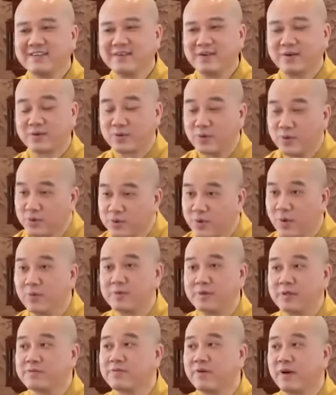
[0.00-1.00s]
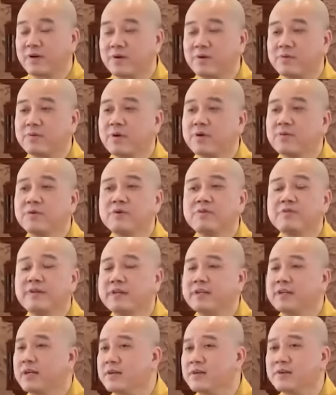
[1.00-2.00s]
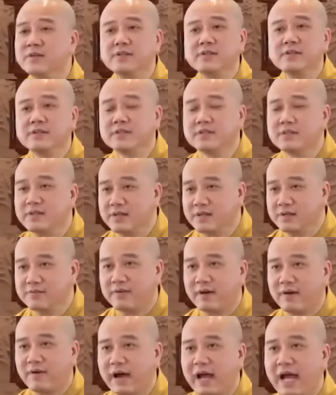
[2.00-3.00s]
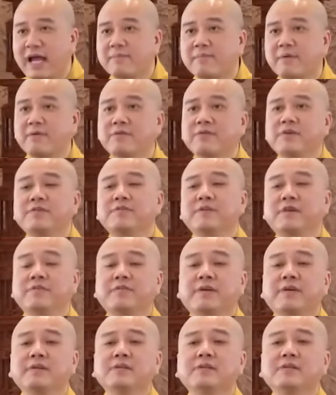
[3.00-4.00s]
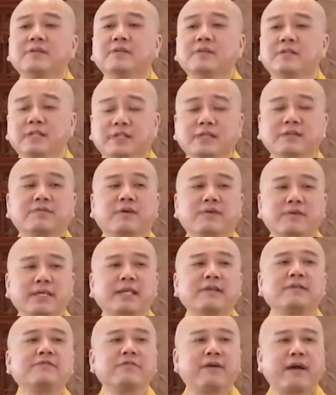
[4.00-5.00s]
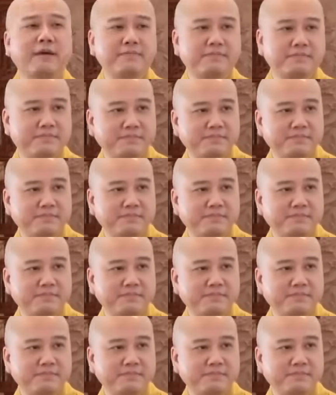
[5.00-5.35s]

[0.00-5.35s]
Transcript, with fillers: rồi cuối cùng đức phật cũng nói quý vị đừng có nương tựa vào ai mà quý vị phải nương tựa vào chánh pháp